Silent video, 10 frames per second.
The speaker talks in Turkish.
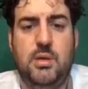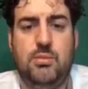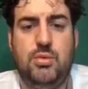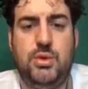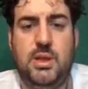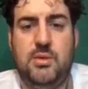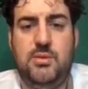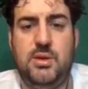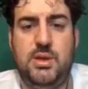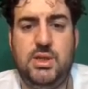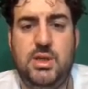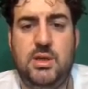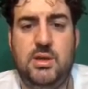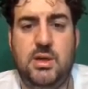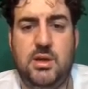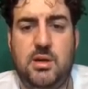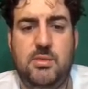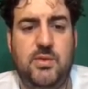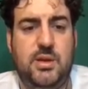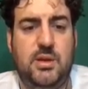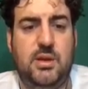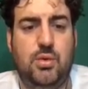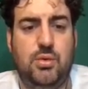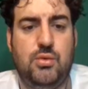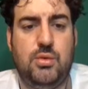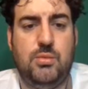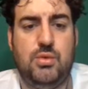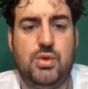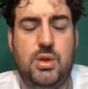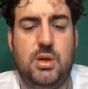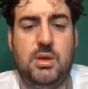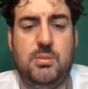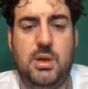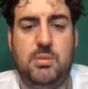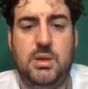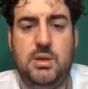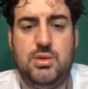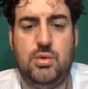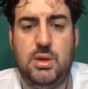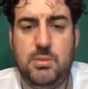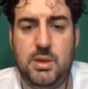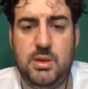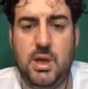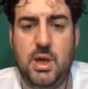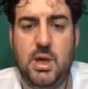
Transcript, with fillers: Bu tedavi işe yarar mı? Veterineri götürün kuşarak ne pek bilgisi yok gibiydi.